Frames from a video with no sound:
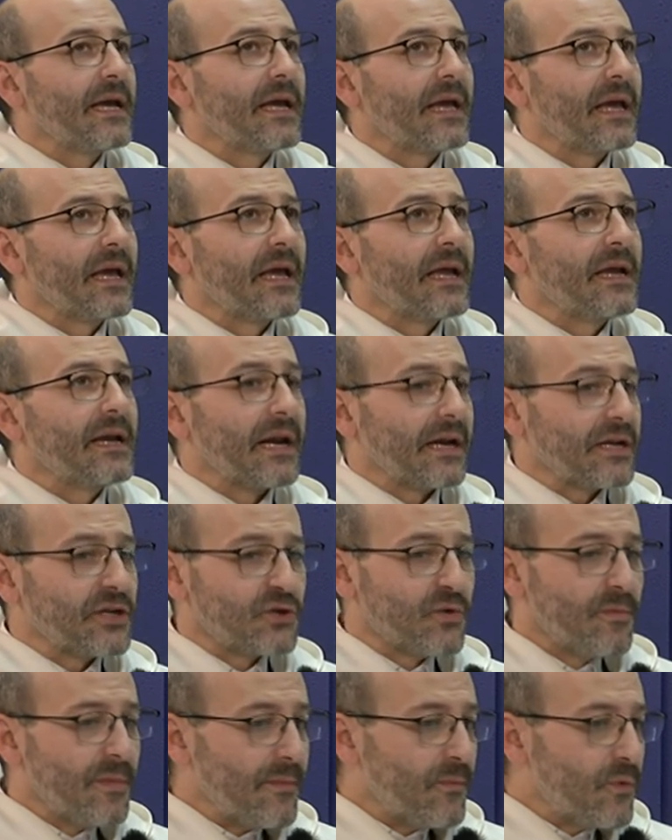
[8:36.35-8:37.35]
que
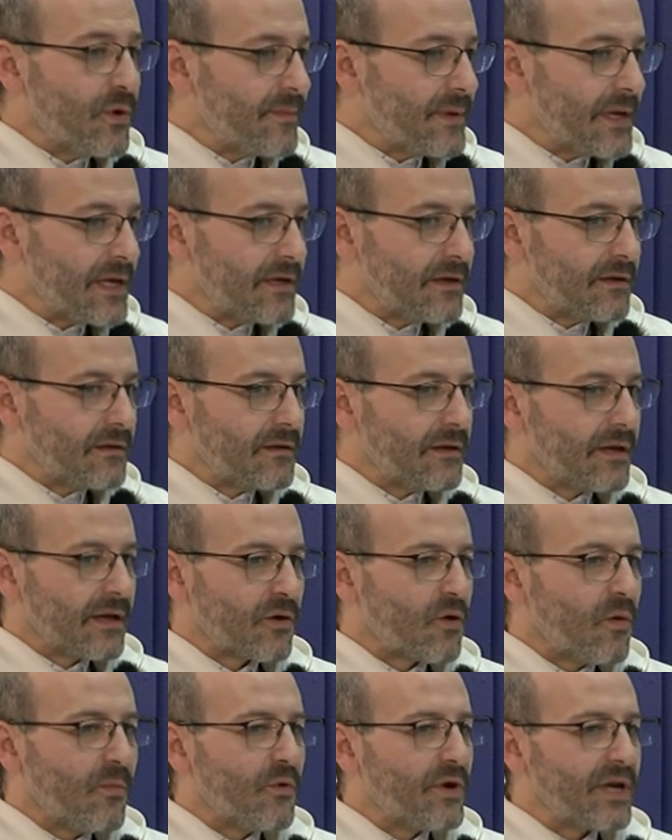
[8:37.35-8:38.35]
resume muy bien
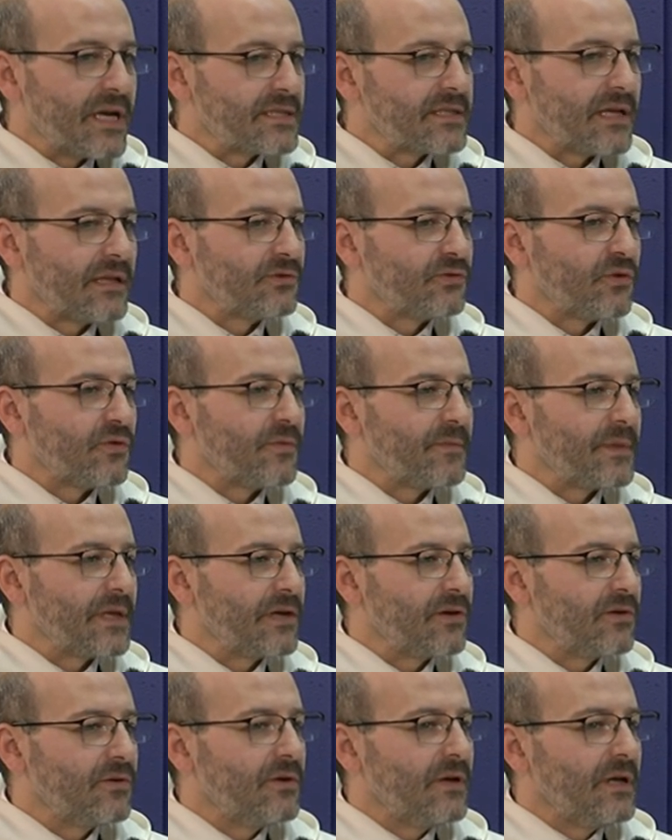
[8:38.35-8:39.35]
eh, cómo era Santo
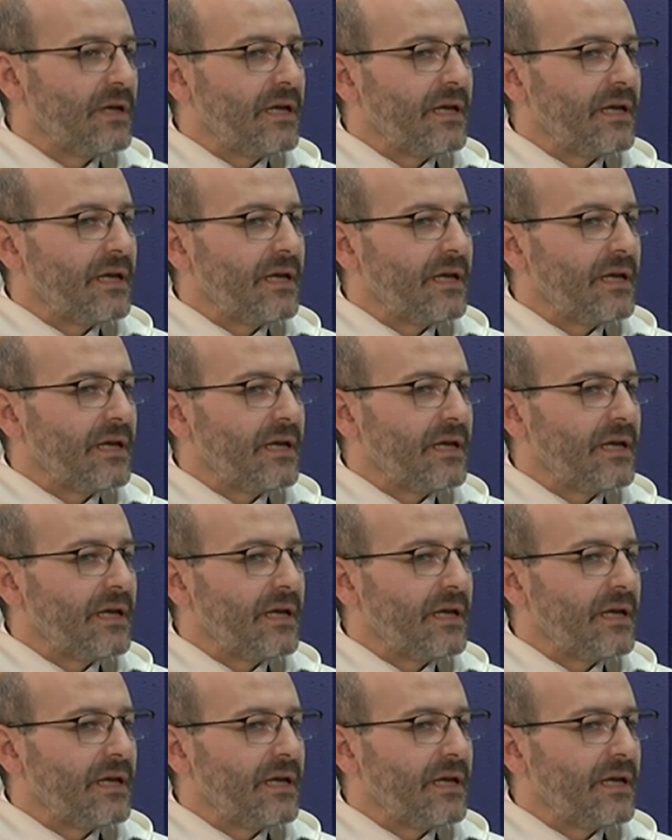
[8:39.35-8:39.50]
Domingo.